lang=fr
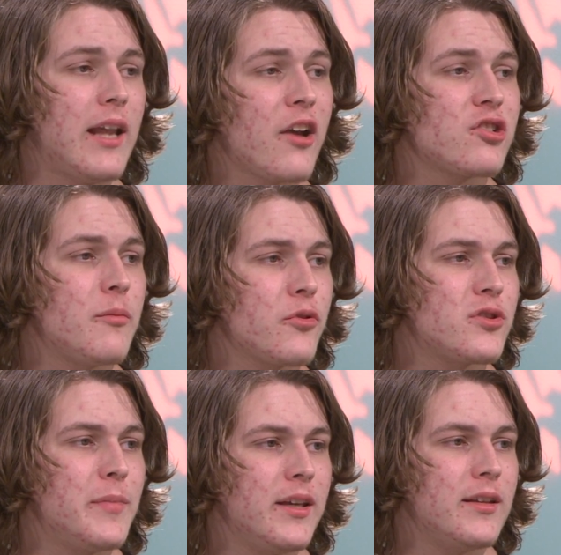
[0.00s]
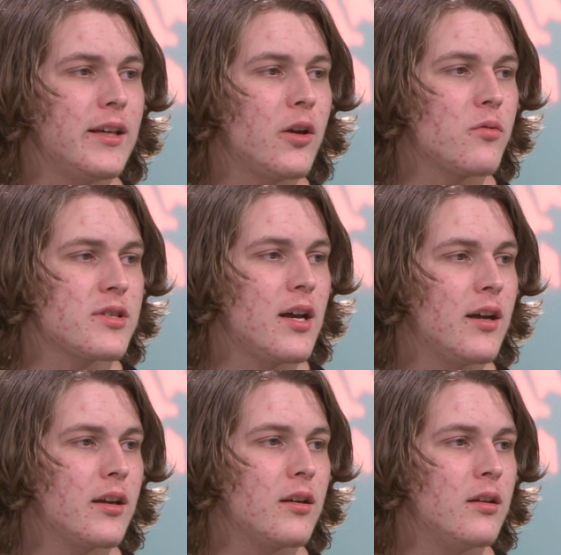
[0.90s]
l'argent pour se payer des
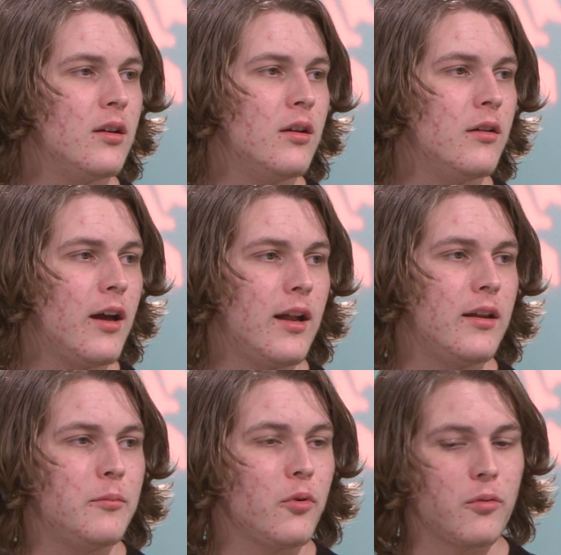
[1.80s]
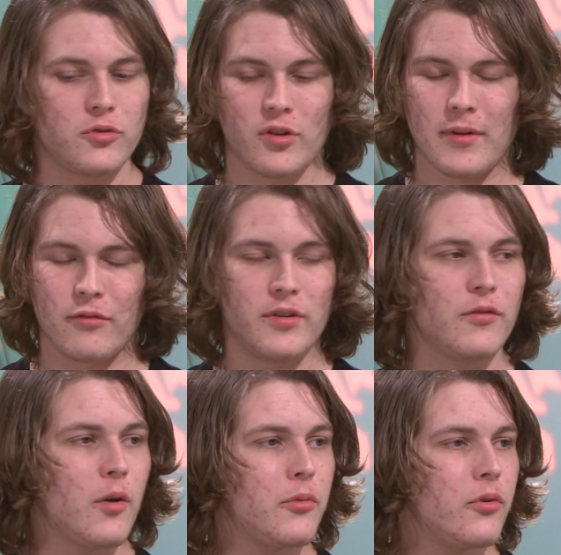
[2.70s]
concerts, aller pour justement
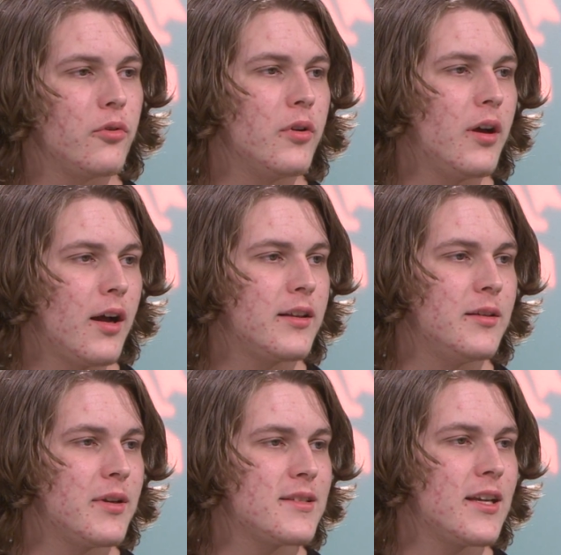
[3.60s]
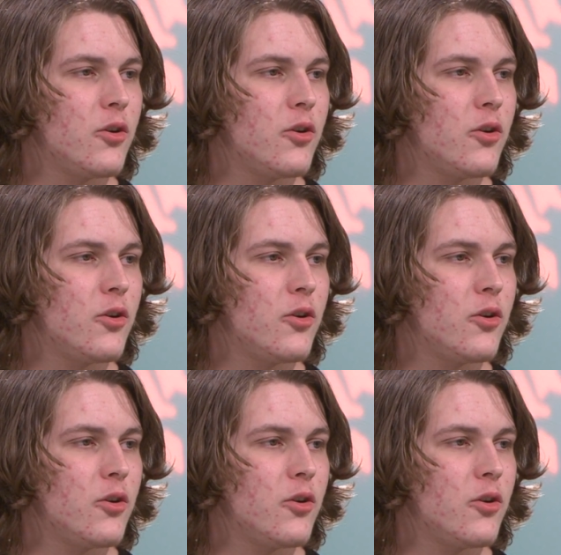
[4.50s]
vivre un peu, entre guillemets, c'est